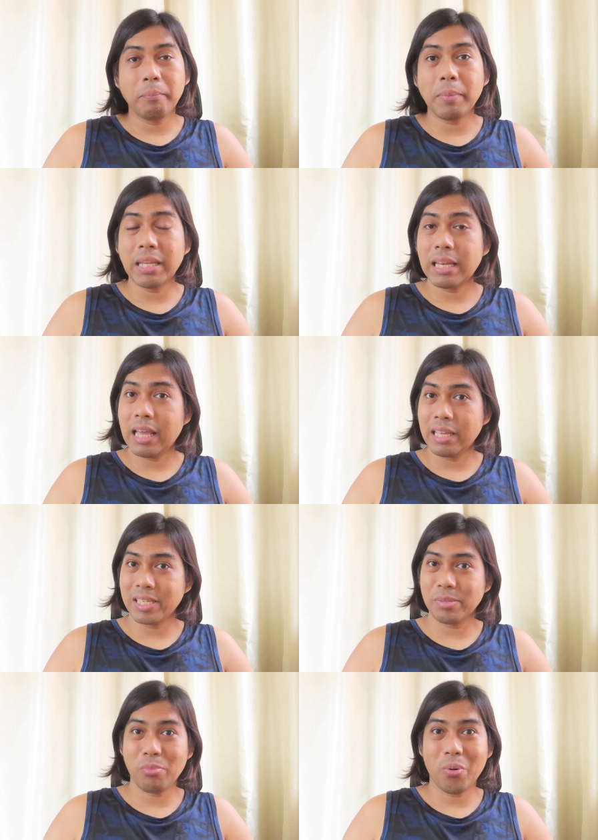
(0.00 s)

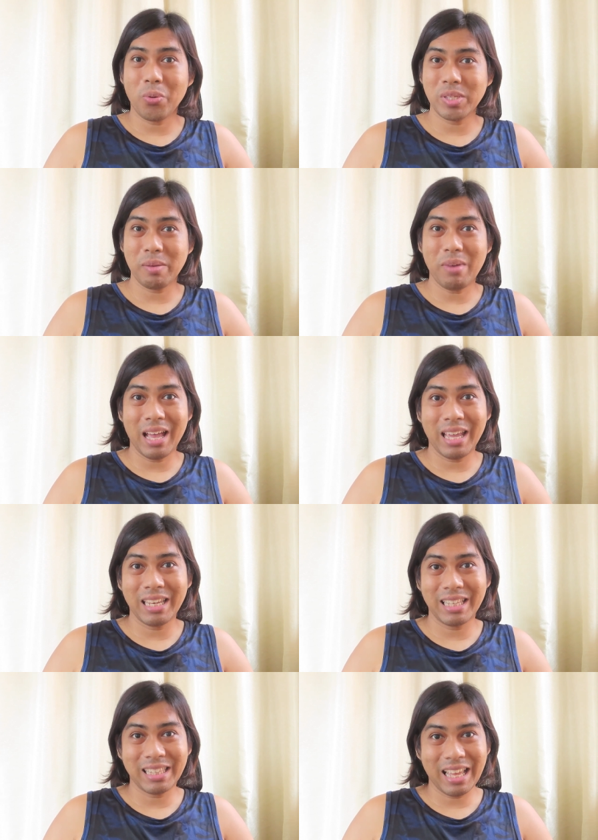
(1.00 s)
Pinalayas po ako sa bahay
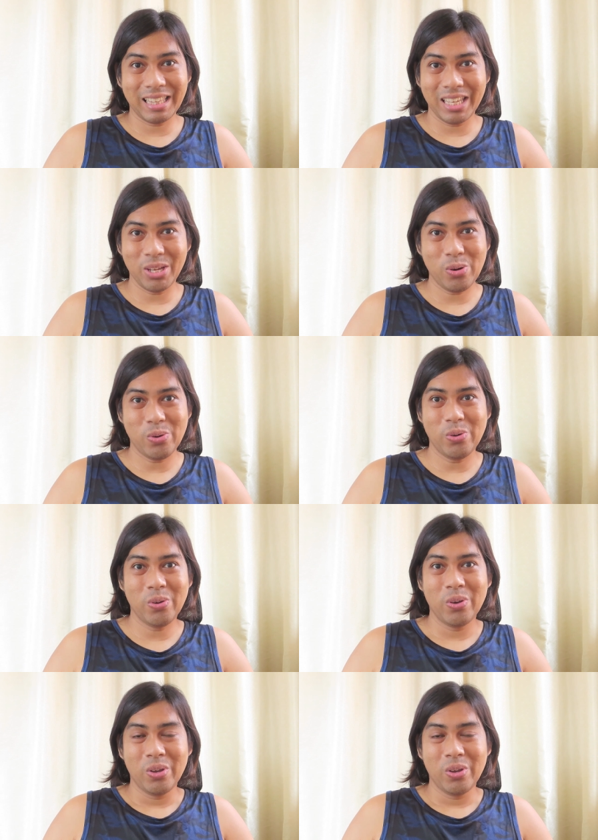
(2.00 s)
ng tatay ko.